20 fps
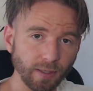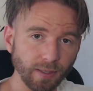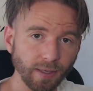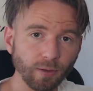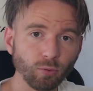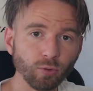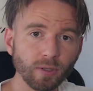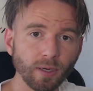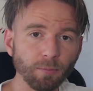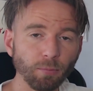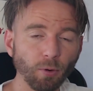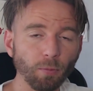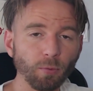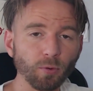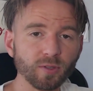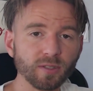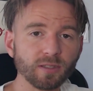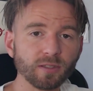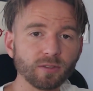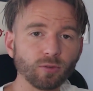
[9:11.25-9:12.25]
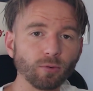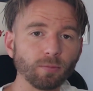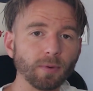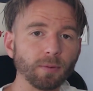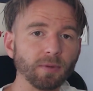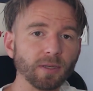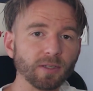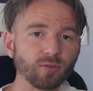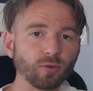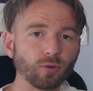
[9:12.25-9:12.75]
il écoute les propositions, mais
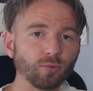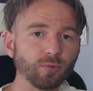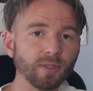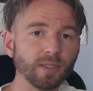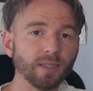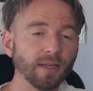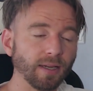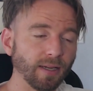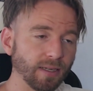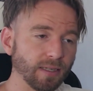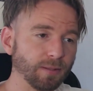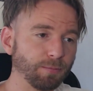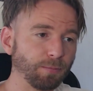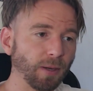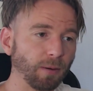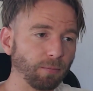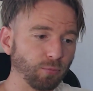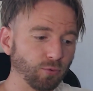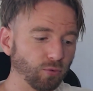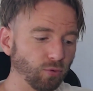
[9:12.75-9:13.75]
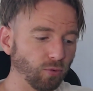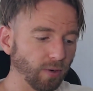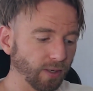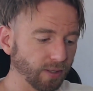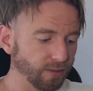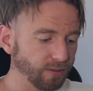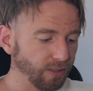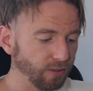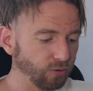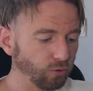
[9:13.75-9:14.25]
bien sûr, lui espère plutôt en
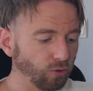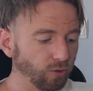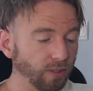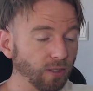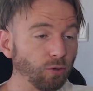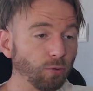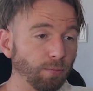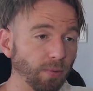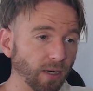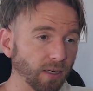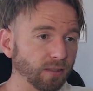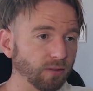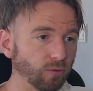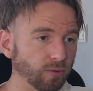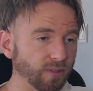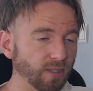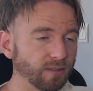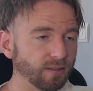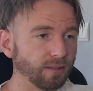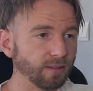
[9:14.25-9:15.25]
rester du côté de Paris. Donc ça, c'est une